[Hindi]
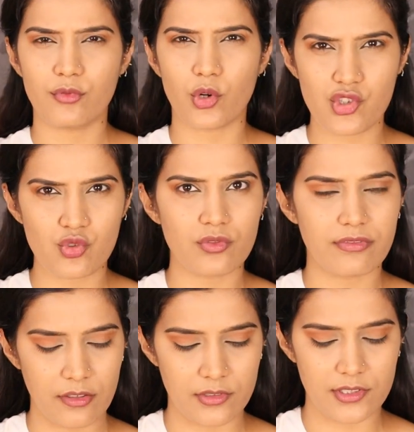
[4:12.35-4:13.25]
फॉर्चून
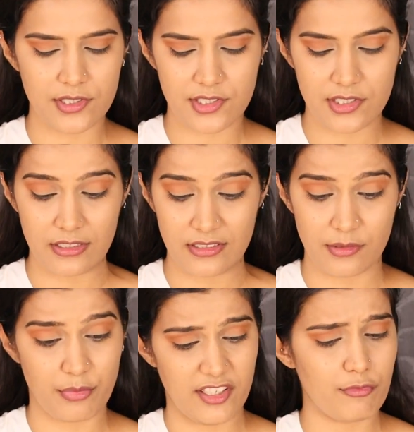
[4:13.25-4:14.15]
फेवर्स
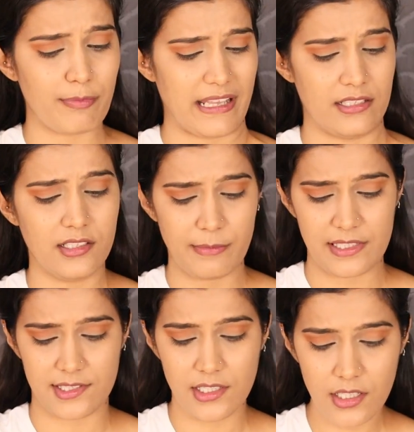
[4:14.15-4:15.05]
द ब्रेव पैलेट में
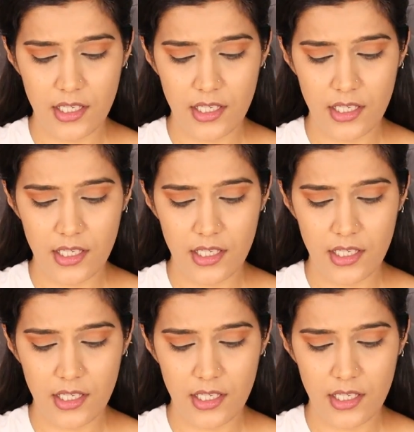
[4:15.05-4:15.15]
से